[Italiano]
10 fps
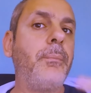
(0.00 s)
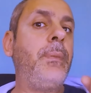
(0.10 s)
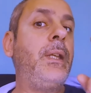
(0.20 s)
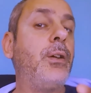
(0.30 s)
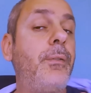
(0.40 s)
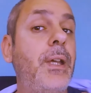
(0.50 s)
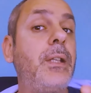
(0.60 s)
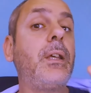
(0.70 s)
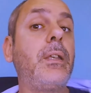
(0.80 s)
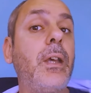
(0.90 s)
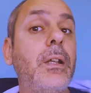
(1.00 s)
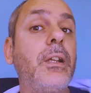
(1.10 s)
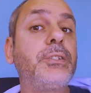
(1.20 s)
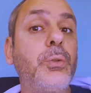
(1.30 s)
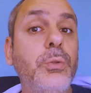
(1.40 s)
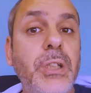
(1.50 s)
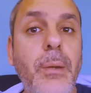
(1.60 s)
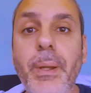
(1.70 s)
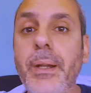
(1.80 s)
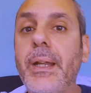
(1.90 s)
Mi dovete chiedere scusa
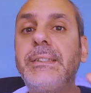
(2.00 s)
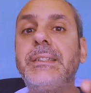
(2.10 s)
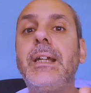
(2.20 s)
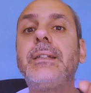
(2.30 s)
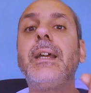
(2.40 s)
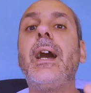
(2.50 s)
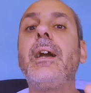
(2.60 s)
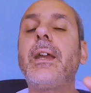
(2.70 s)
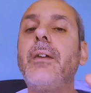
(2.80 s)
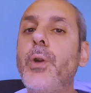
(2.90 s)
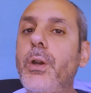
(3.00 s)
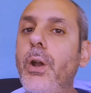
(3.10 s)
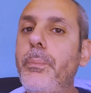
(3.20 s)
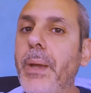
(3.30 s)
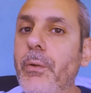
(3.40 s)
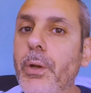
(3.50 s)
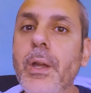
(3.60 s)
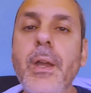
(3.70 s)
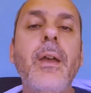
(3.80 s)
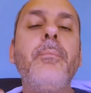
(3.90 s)
perché siete anche voi colpevoli
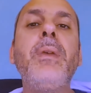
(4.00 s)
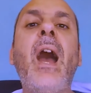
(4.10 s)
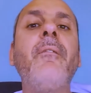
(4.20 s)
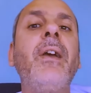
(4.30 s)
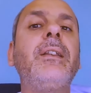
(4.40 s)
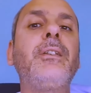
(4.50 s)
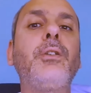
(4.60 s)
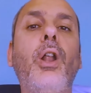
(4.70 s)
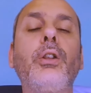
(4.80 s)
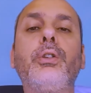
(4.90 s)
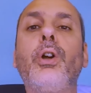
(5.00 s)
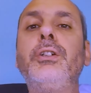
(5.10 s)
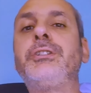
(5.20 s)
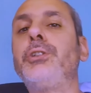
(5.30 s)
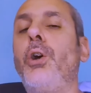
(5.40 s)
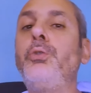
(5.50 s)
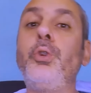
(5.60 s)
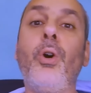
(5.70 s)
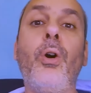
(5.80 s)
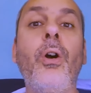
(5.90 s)
mi avete tolto il
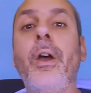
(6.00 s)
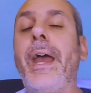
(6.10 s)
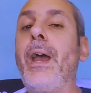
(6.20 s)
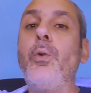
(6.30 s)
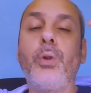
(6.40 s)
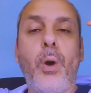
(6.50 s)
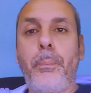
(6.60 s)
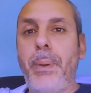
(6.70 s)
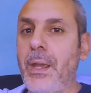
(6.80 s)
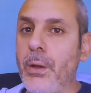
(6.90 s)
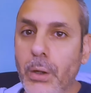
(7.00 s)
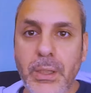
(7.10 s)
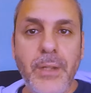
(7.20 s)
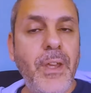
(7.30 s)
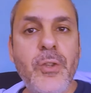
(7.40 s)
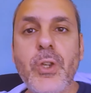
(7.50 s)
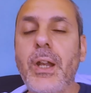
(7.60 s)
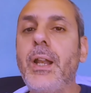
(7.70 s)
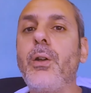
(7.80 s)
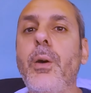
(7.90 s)
sogno europeo di vincere
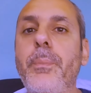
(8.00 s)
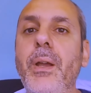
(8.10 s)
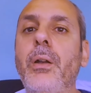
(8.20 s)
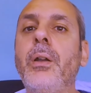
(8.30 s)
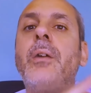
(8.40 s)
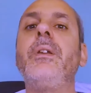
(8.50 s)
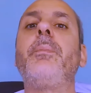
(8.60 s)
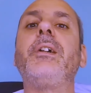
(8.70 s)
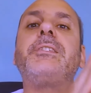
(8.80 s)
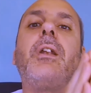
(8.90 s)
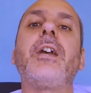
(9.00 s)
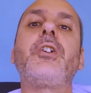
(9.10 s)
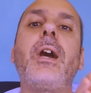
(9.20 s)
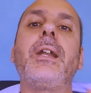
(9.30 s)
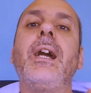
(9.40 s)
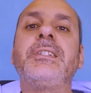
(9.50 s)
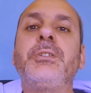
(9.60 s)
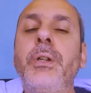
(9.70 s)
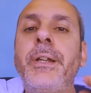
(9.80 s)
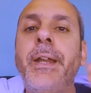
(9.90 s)
l'europeo. Non vi posso lasciare da
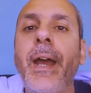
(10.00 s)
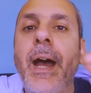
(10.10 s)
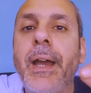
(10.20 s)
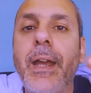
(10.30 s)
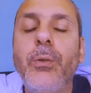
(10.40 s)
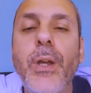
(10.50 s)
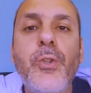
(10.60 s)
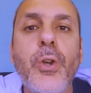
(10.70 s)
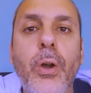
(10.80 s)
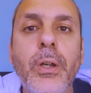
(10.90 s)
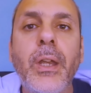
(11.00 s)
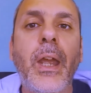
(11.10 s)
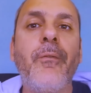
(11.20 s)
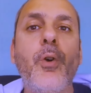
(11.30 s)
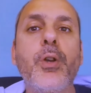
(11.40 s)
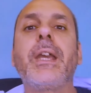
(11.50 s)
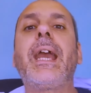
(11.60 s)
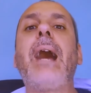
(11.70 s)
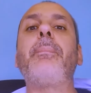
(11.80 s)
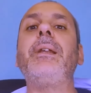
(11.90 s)
soli neanche due giorni che voi,
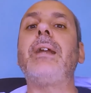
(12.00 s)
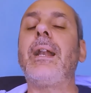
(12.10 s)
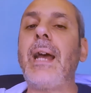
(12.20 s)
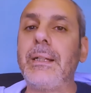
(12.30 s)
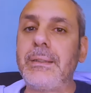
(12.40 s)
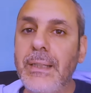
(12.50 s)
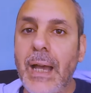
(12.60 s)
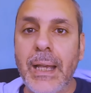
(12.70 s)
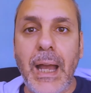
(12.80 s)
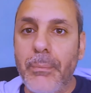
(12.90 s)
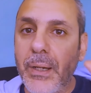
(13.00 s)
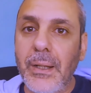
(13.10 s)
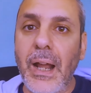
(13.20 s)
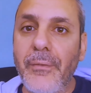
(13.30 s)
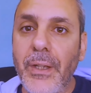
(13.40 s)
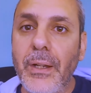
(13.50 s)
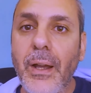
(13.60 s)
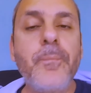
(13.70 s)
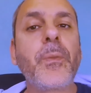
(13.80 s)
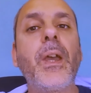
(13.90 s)
capitanati da Gabri Gravina,
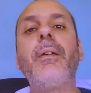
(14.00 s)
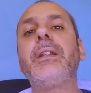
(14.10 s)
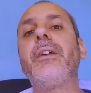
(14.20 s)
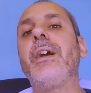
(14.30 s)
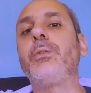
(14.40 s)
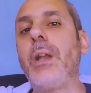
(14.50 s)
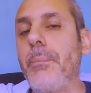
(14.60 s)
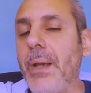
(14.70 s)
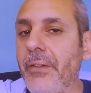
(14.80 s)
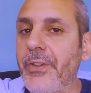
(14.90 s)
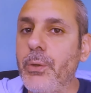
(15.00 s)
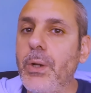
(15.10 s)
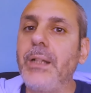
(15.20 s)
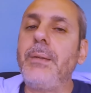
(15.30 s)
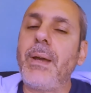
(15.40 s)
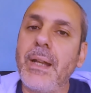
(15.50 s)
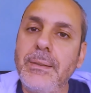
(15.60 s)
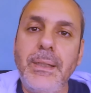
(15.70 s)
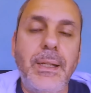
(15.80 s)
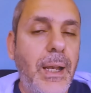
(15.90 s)
avete fatto una bella figura di
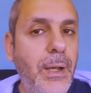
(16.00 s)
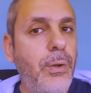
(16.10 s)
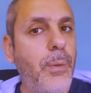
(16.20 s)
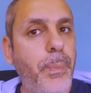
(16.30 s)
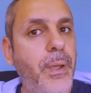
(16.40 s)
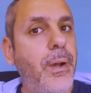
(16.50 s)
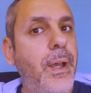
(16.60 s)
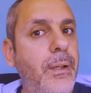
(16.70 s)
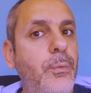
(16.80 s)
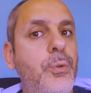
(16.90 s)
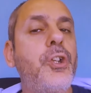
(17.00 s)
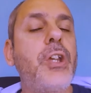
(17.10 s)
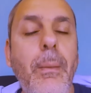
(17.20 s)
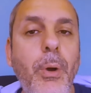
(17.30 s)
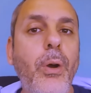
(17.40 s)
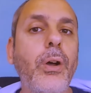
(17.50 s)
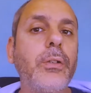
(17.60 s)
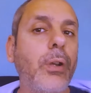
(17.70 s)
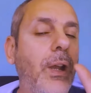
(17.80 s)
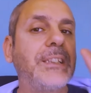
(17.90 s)
merendina all'europeo. Eh? Usciamo
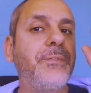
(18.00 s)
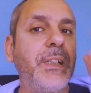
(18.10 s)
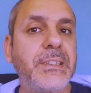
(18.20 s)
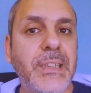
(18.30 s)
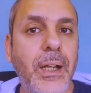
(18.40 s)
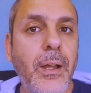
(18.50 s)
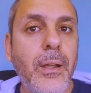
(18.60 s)
contro la Svizzera.